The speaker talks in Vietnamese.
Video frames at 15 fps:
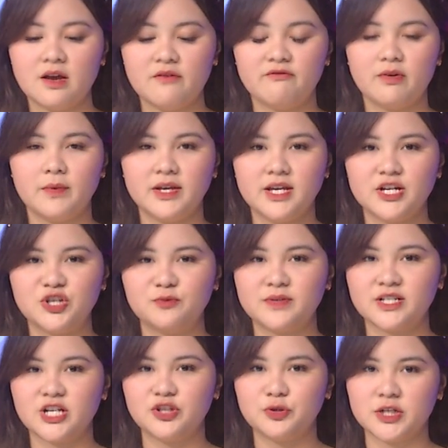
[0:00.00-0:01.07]
Và bây giờ chúng ta
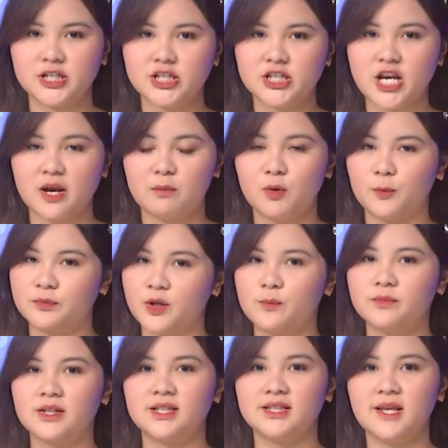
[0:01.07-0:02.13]
sẽ chuyển sang một
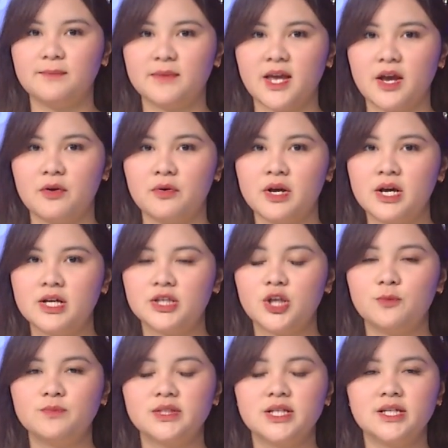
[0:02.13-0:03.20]
thông tin tiếp theo.
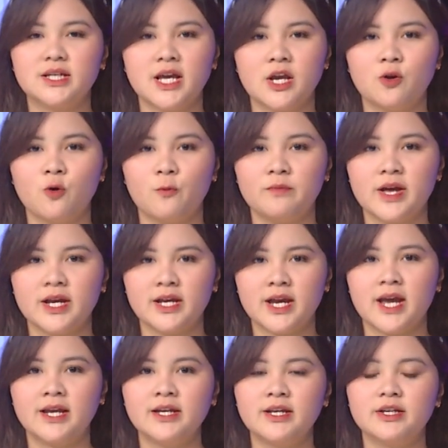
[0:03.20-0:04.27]
Thông tin này cũng đang
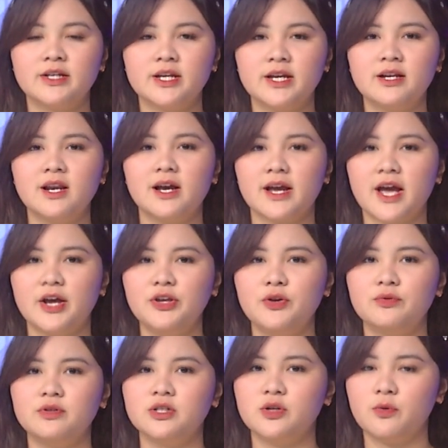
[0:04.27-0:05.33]
kháng, khiến là khá
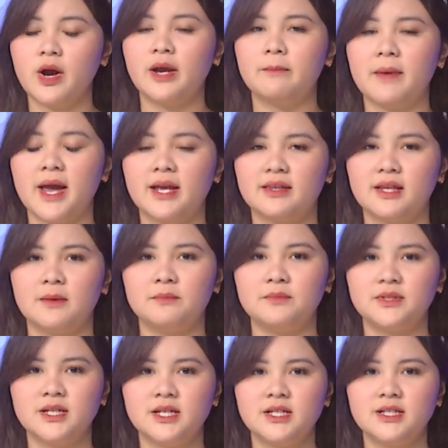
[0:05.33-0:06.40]
nhiều người hoang mang, thậm
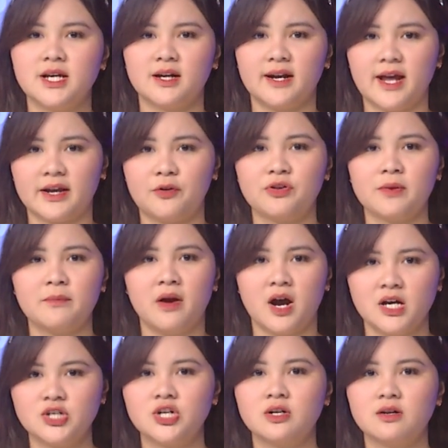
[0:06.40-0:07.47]
chí rằng đặt cho chấm
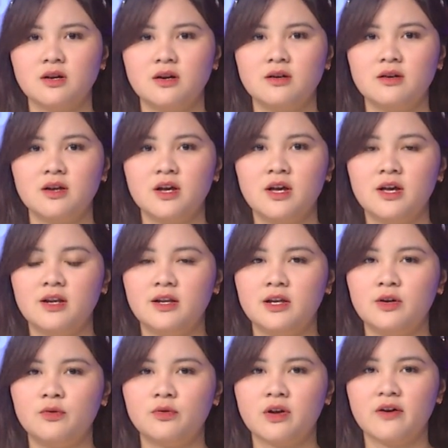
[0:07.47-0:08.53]
hỏi rất lớn.
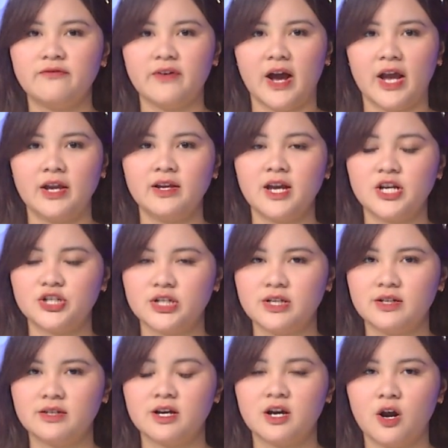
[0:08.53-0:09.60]
Liệu có phải nghệ sĩ
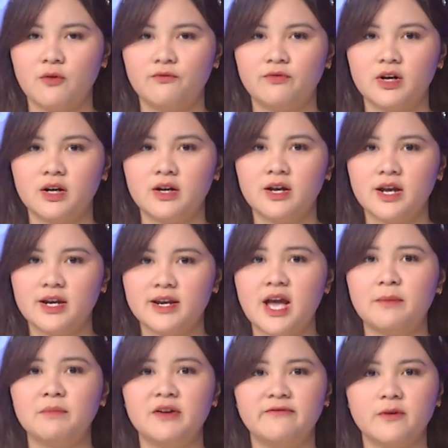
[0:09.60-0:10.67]
nhân dân Hồng Vân
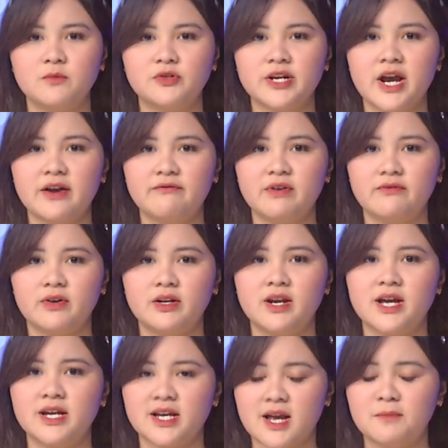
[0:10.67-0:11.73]
đang bị phong sát về vấn
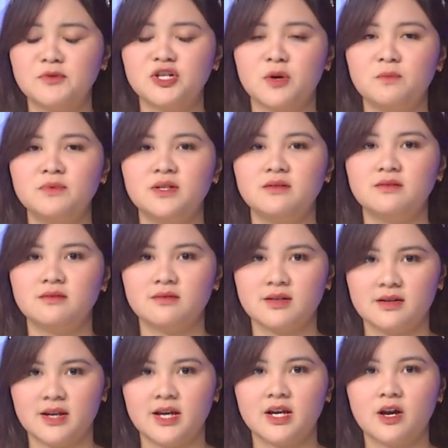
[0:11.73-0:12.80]
đề cấm sóng trên chương
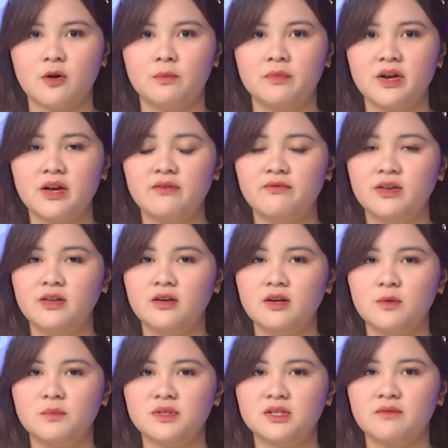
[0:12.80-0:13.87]
trình hay không vì những
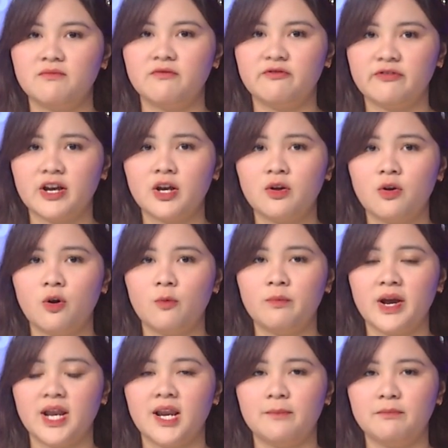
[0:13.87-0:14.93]
lùm xùm phát ngôn
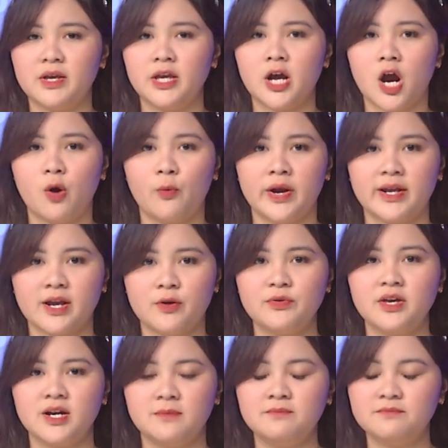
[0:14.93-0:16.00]
hay là PR quảng cáo
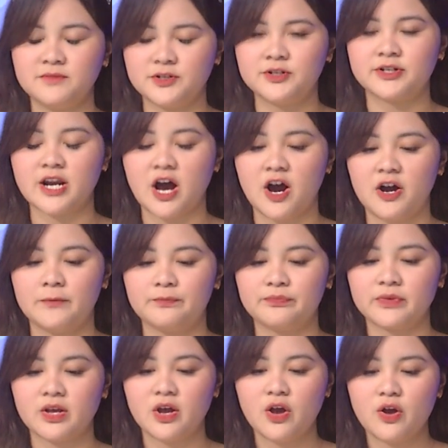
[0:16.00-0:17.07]
dởm trước đó?
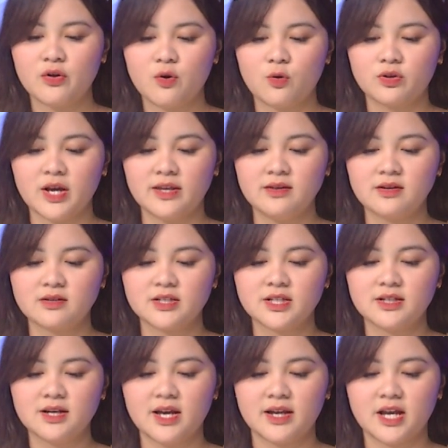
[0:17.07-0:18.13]
Cụ thể nhất đó
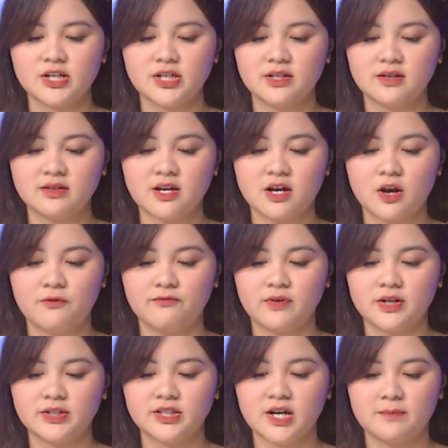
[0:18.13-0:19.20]
chính là nghệ sĩ nhân dân Hồng
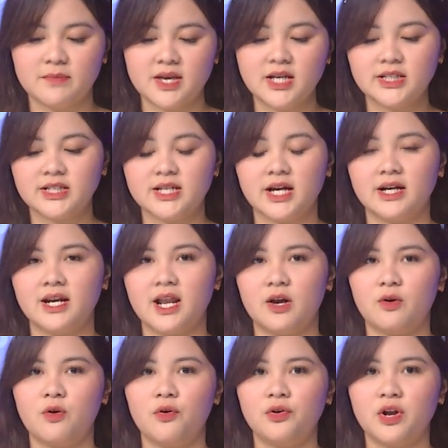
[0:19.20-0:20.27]
Vân cho biết rằng là
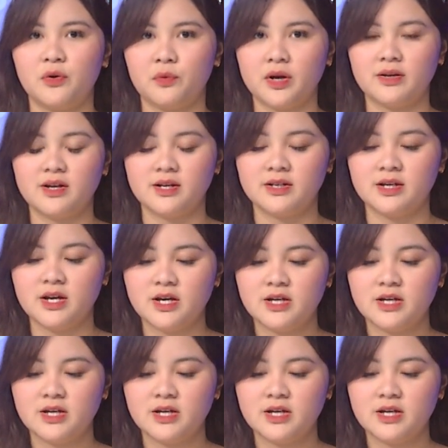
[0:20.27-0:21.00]
cô đã quyết định